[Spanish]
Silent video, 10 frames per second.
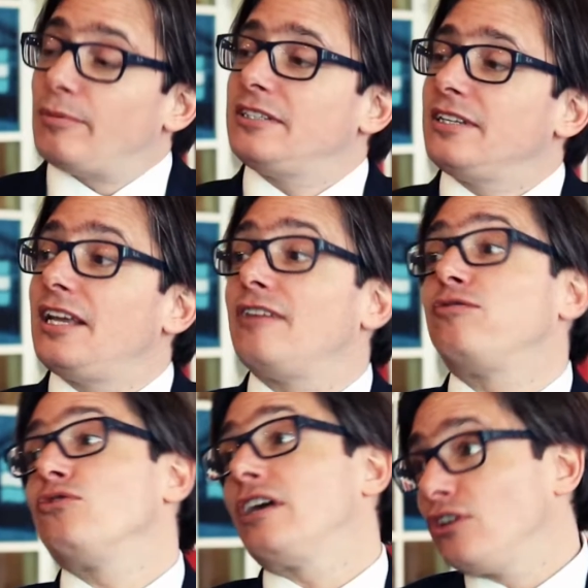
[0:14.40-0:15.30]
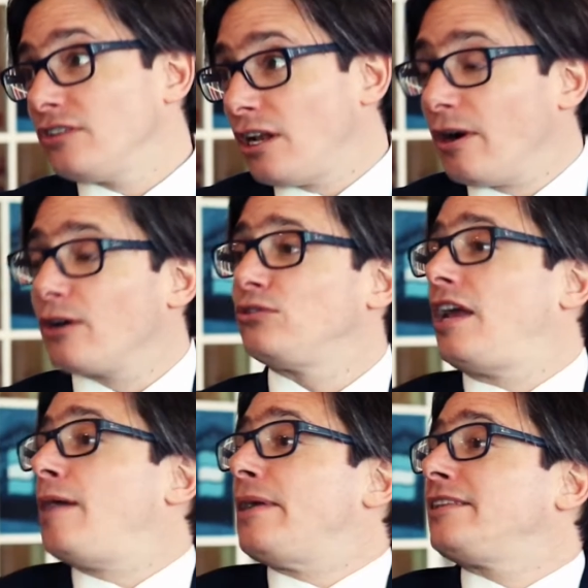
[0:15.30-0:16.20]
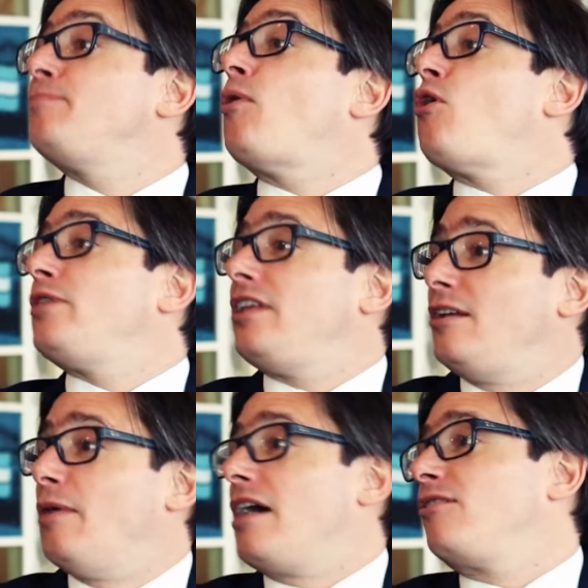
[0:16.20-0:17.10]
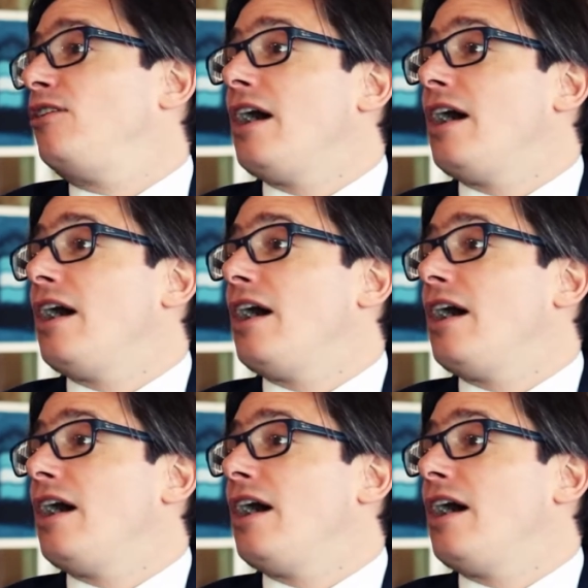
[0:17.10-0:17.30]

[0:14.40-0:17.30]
el presidente de la fundación, del Banco, o sea, la parte pobre del banco.